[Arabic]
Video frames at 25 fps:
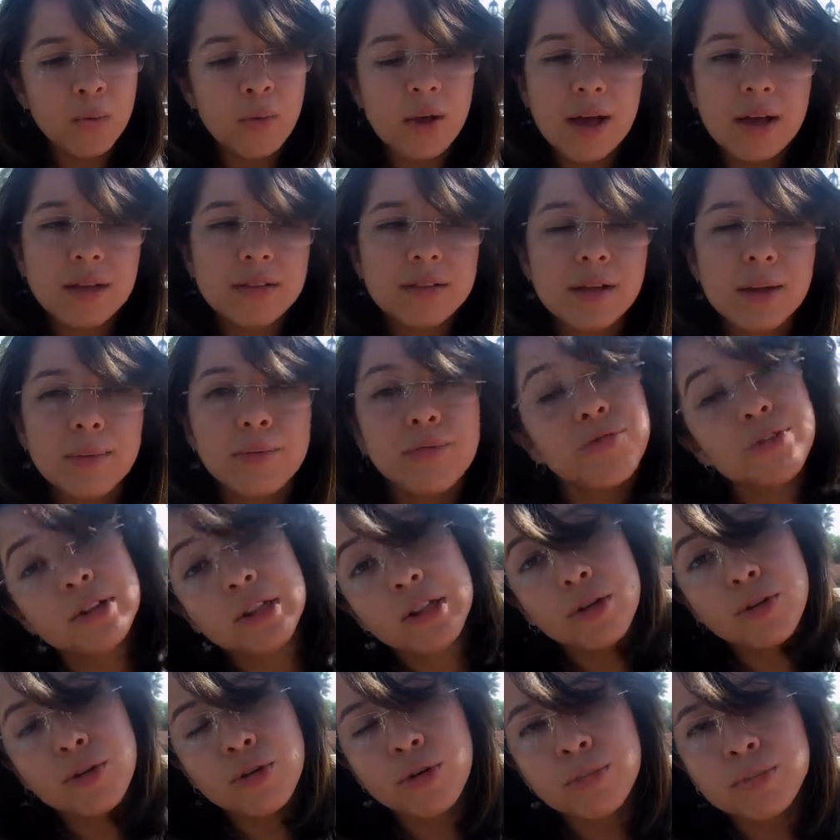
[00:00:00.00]
وهذا
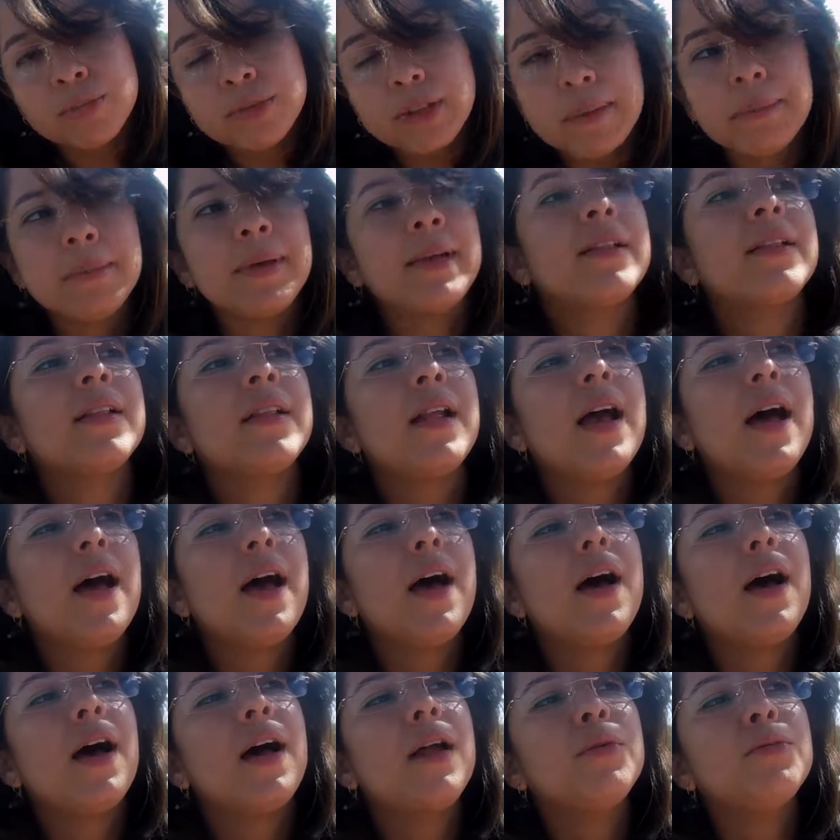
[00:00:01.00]
بفضلكم بطبيعه
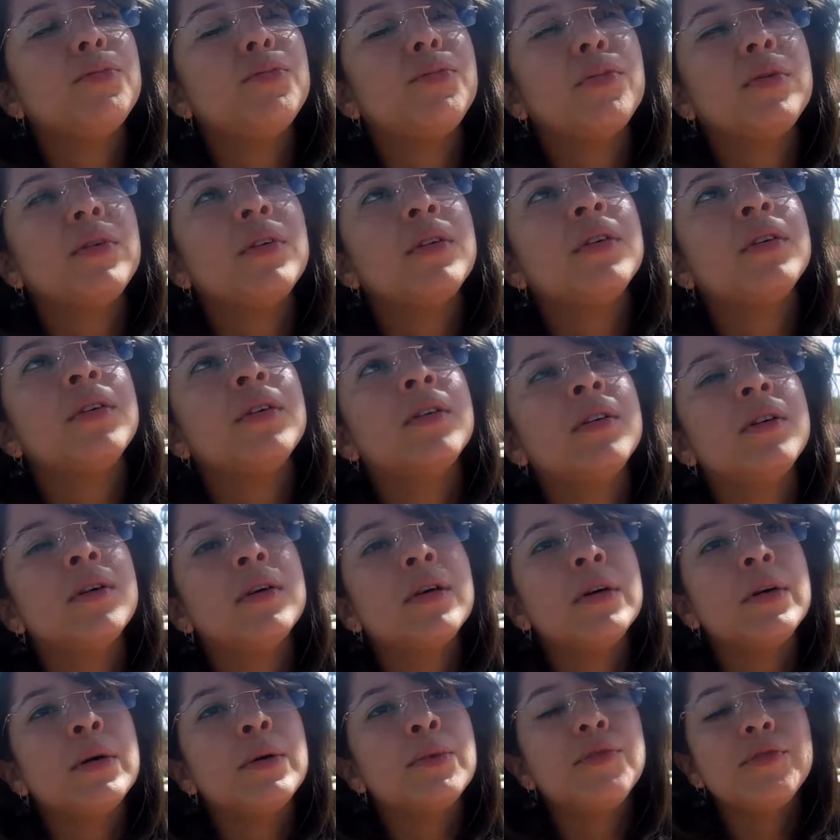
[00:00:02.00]
الحال
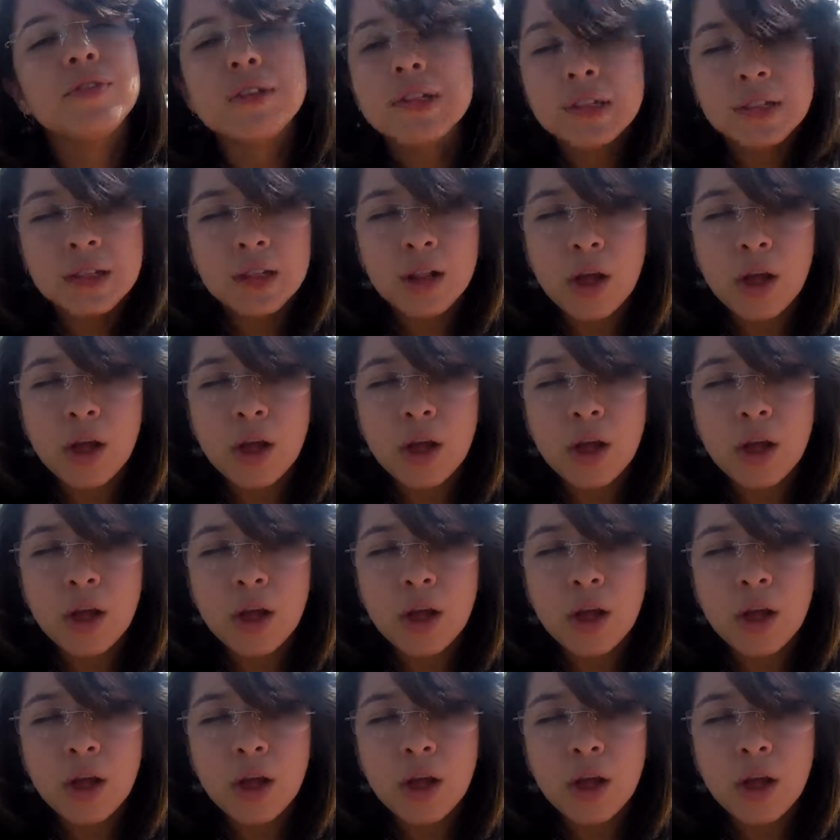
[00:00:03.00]
بفضل